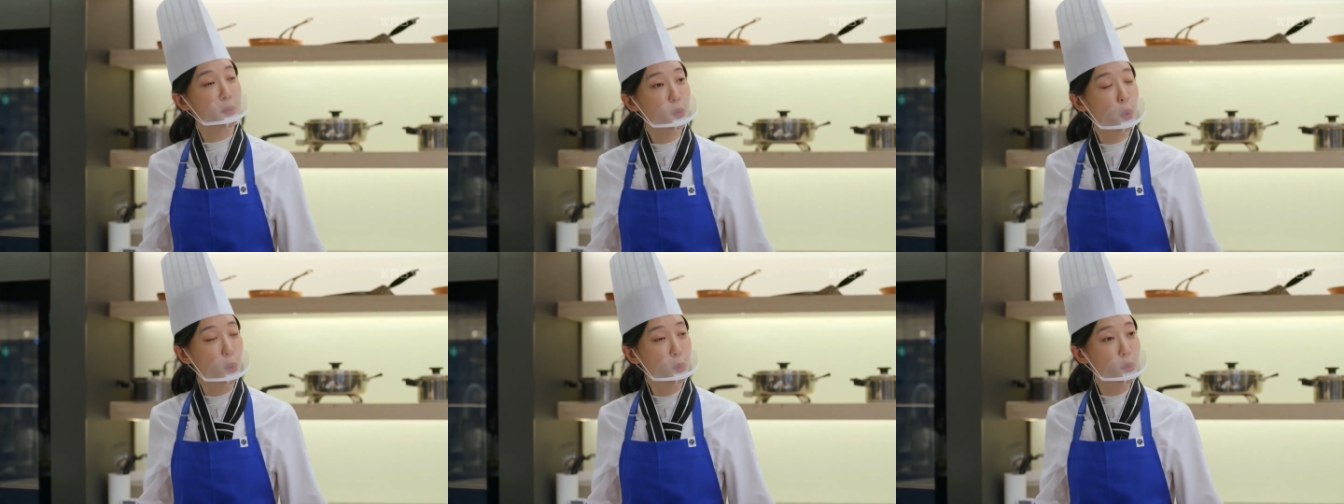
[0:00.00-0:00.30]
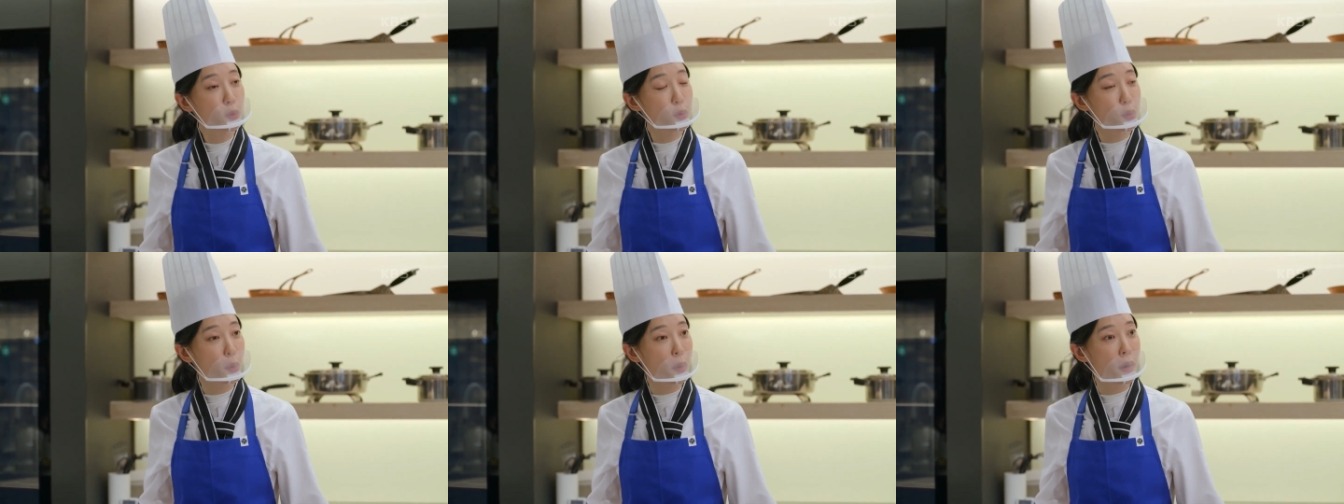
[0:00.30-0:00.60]
너무
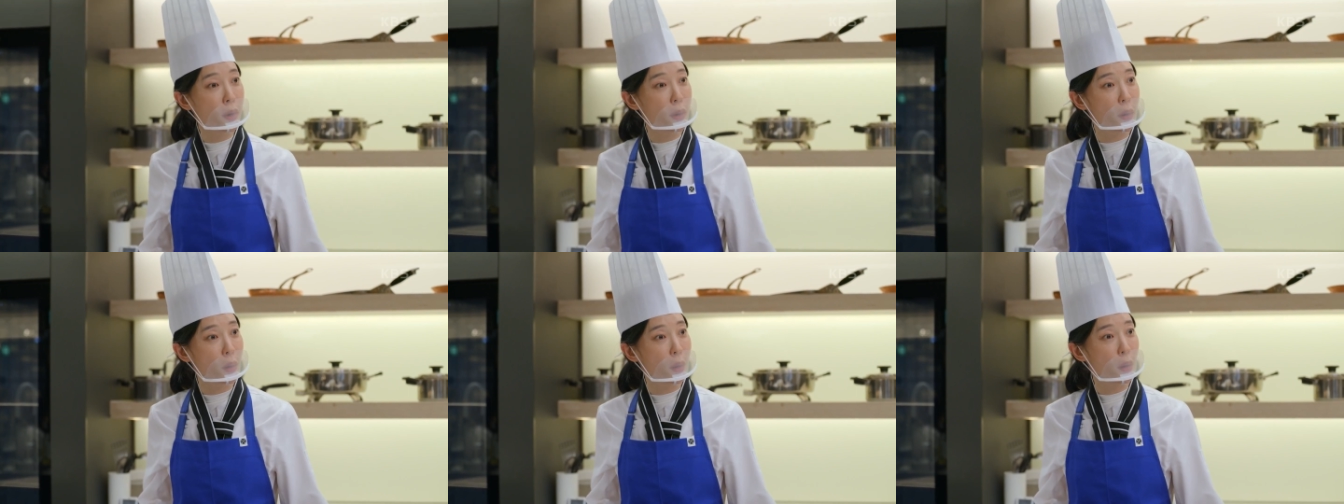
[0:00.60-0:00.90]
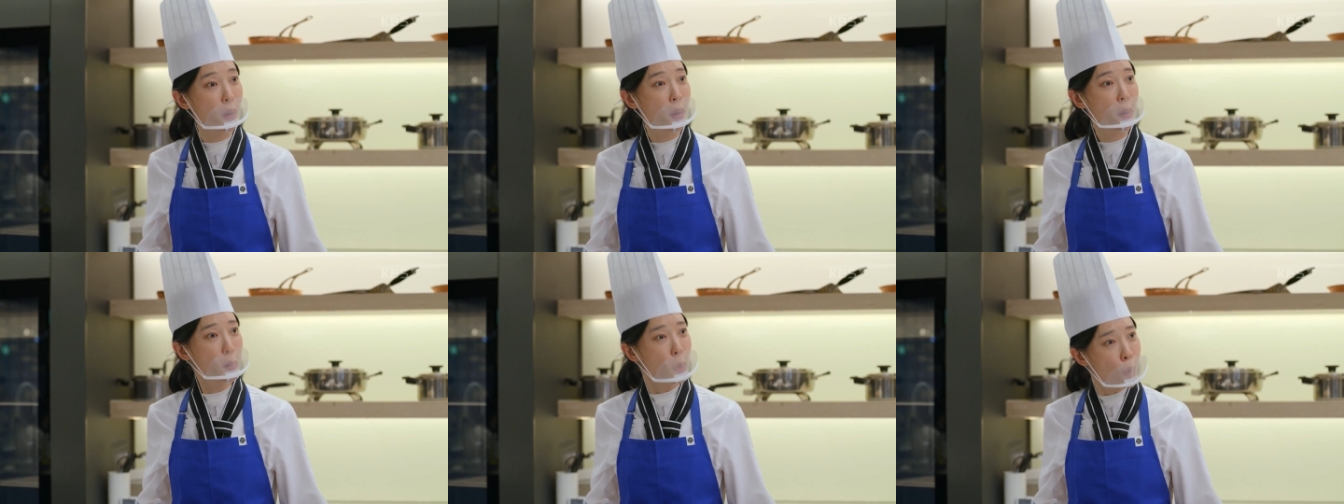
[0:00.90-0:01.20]
좋아요
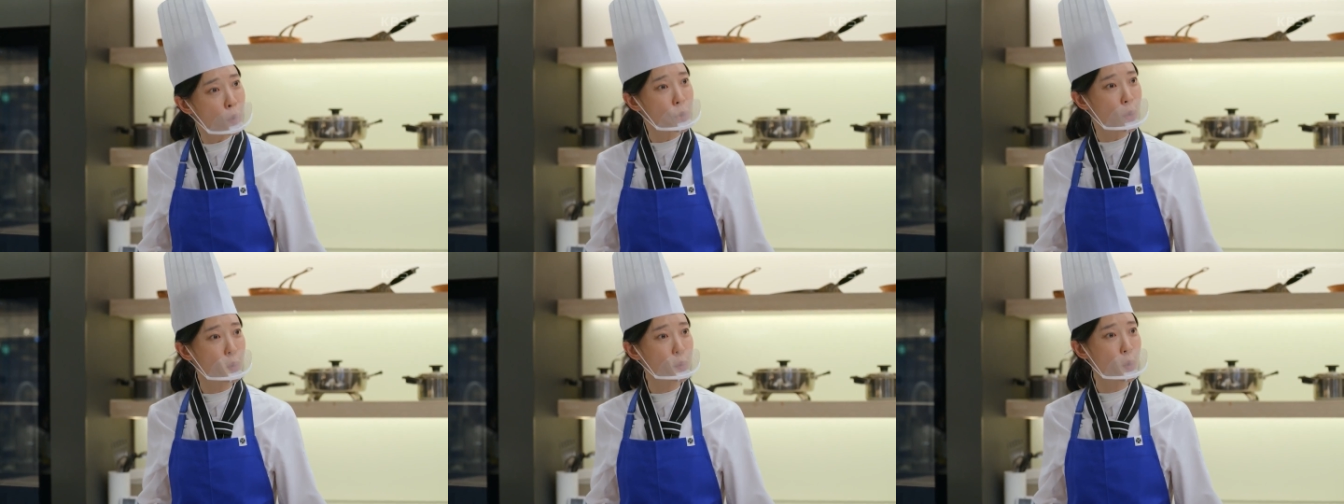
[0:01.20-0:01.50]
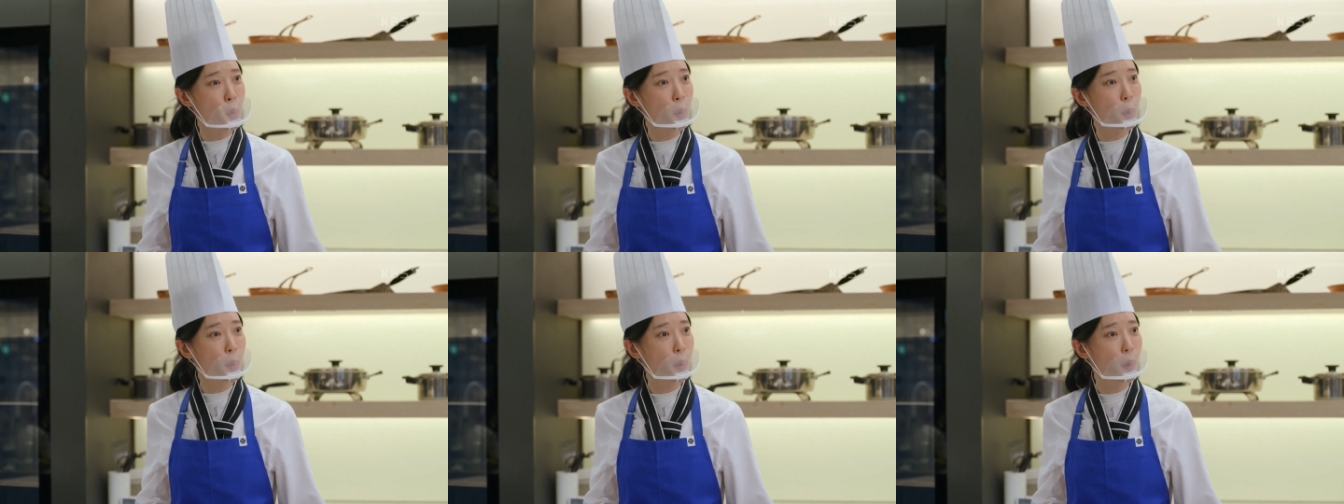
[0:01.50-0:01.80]
표정
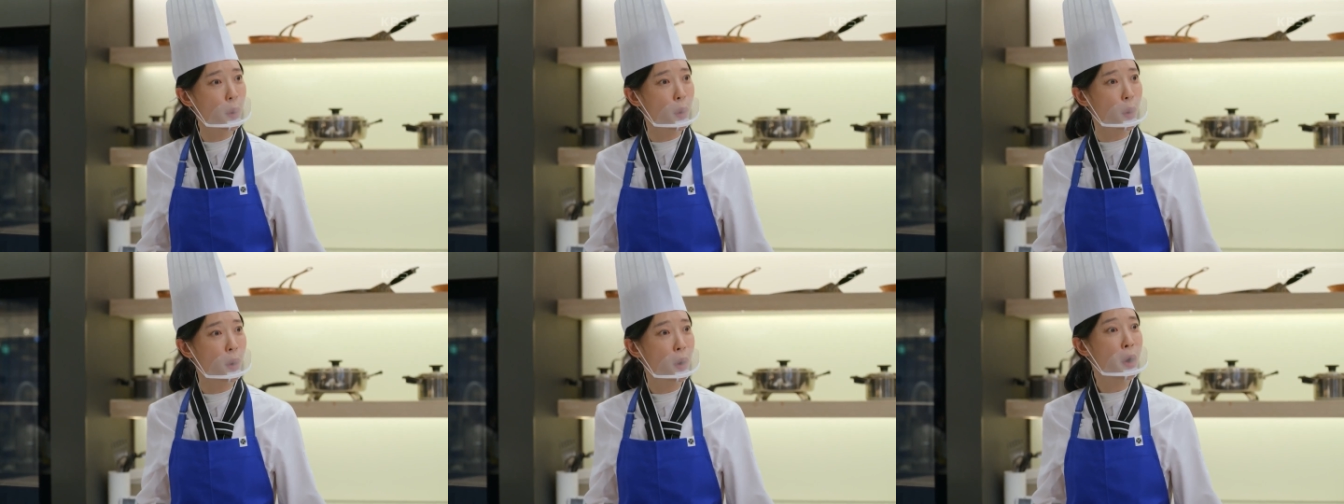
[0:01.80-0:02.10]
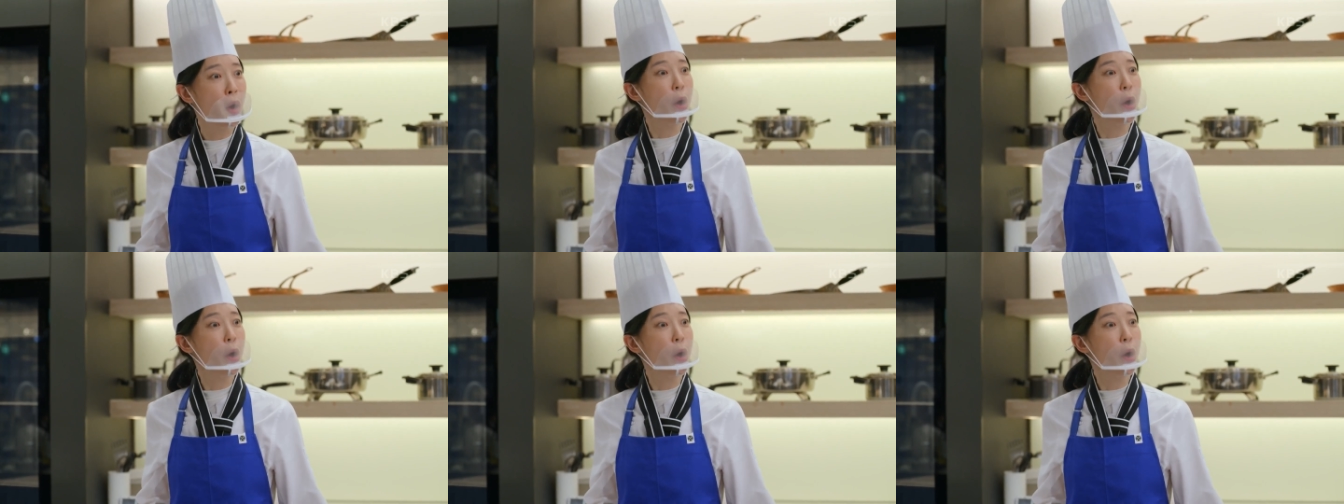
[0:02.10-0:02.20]
좋고